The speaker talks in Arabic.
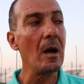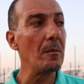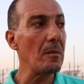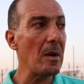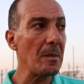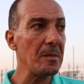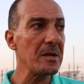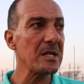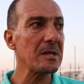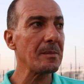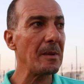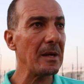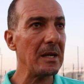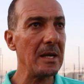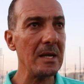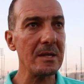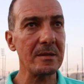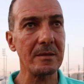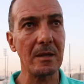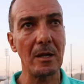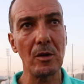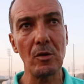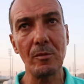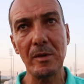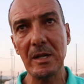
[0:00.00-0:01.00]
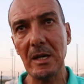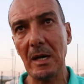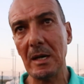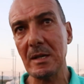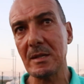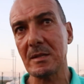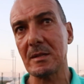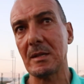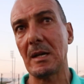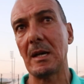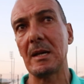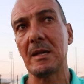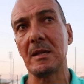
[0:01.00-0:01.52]
اما بالنسبه للحصه اليوم هي
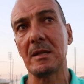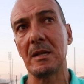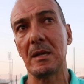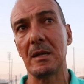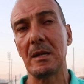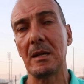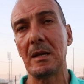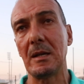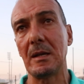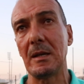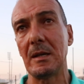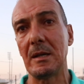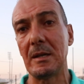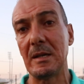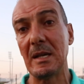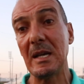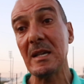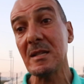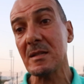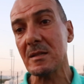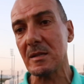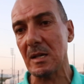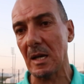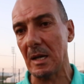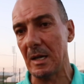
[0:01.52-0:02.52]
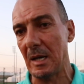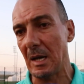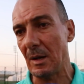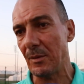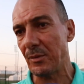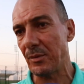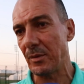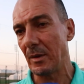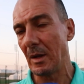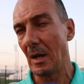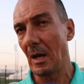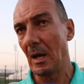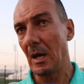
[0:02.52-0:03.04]
حصه
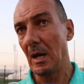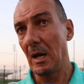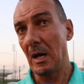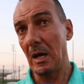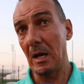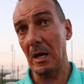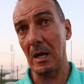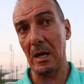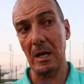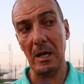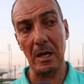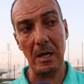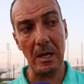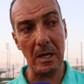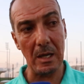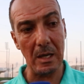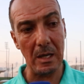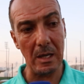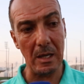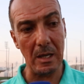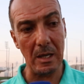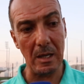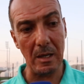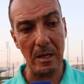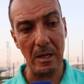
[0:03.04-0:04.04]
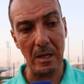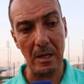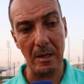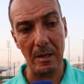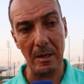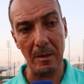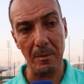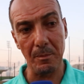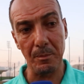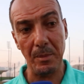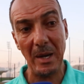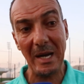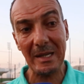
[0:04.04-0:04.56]
الاستئناف
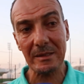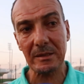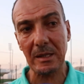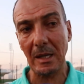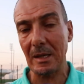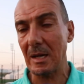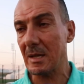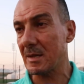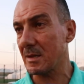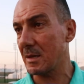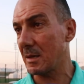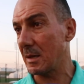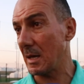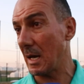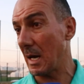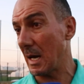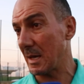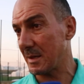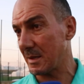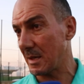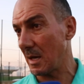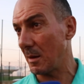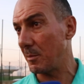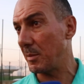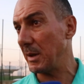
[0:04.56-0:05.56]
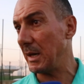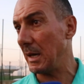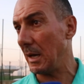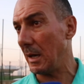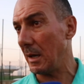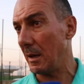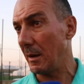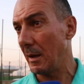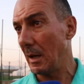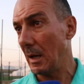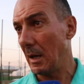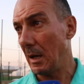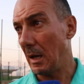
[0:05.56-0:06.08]
آه، بعد ثلاث
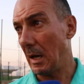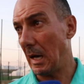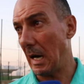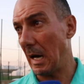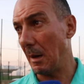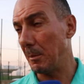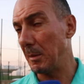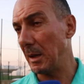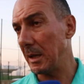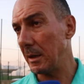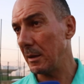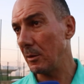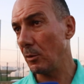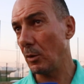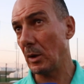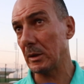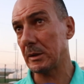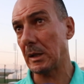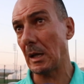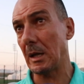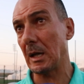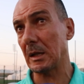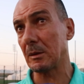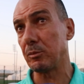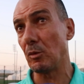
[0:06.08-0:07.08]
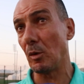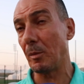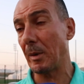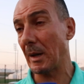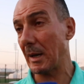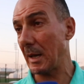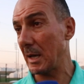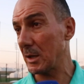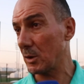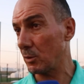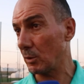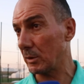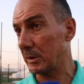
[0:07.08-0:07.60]
اسابيع عمل وثلاث
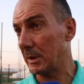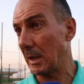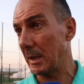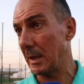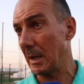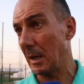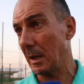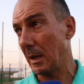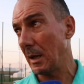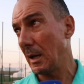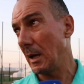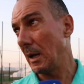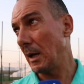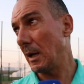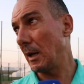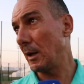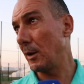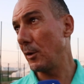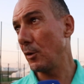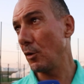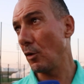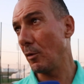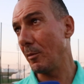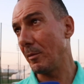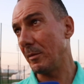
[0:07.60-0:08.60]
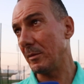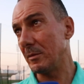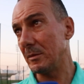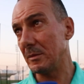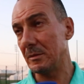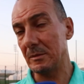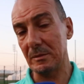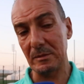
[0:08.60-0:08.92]
مباريات وديه اليوم